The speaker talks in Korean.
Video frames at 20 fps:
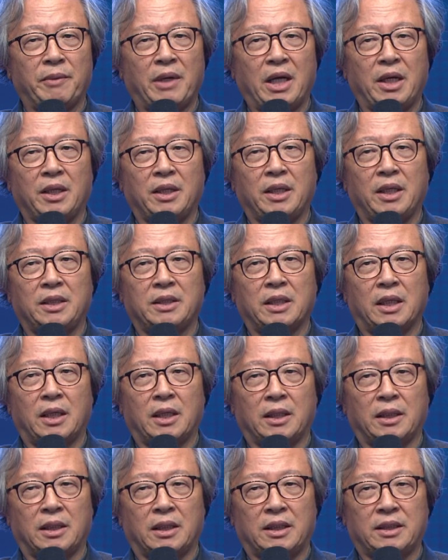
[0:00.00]
마련되지
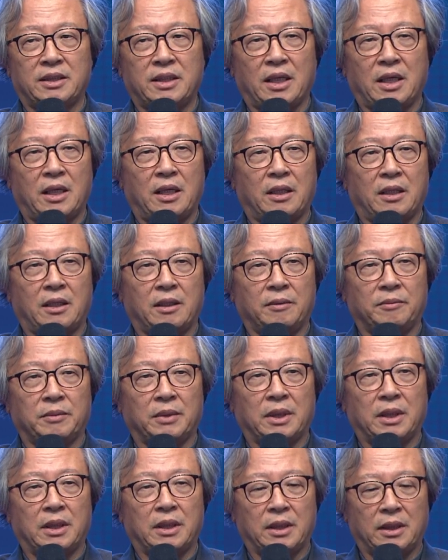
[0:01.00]
않았는가 생각을
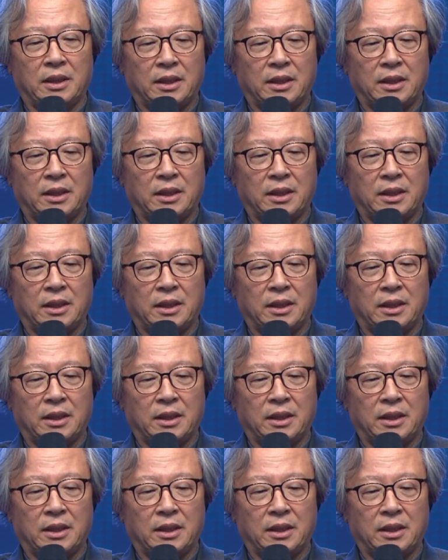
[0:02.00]
합니다.